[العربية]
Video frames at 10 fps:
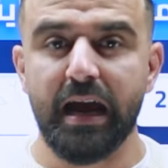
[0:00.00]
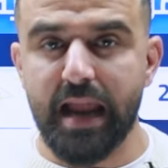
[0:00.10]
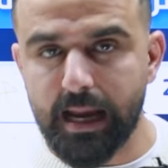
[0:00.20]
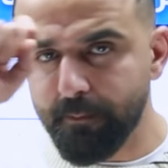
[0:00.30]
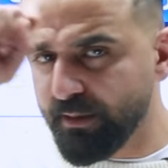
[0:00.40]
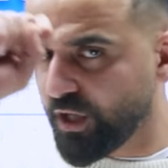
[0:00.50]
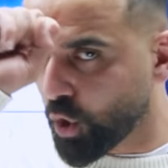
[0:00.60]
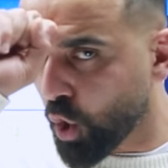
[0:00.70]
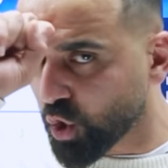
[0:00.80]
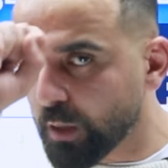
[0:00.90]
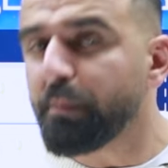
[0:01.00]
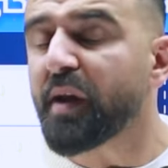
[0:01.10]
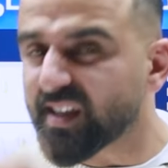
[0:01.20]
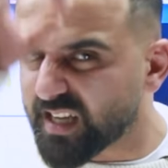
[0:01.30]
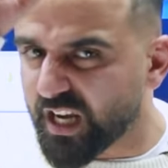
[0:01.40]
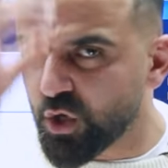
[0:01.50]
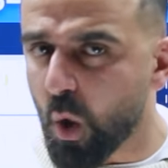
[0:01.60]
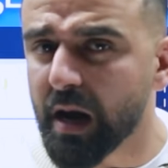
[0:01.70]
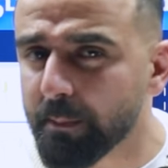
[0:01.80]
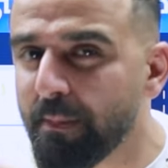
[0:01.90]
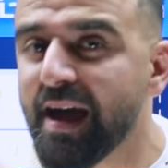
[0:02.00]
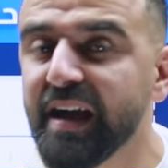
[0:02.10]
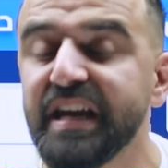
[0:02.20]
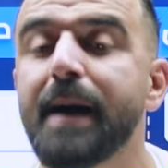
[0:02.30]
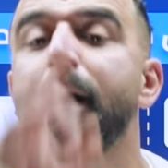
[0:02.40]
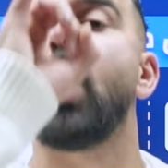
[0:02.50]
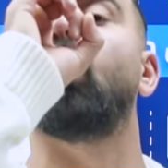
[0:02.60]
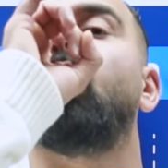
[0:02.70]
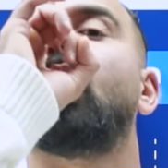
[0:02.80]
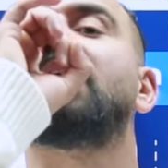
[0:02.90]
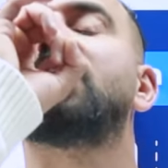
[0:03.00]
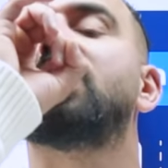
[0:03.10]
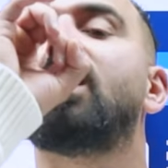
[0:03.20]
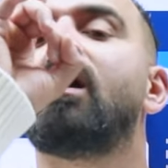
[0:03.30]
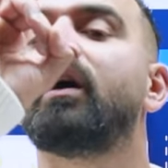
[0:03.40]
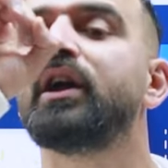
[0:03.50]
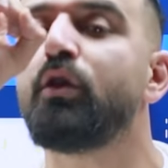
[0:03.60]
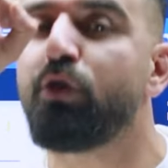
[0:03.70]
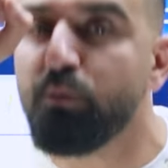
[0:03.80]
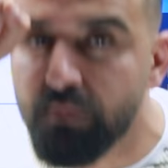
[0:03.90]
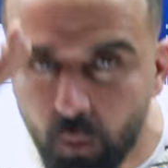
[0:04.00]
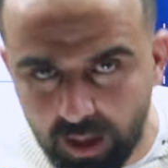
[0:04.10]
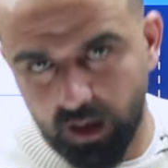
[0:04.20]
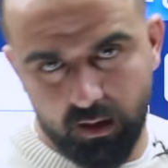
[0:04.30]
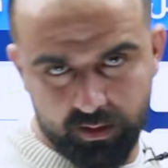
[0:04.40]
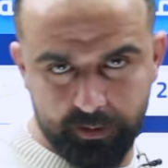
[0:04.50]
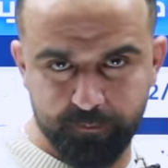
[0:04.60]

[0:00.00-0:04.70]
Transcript: لكن بدي تحط براسك إنه أربع أيام والله ثم والله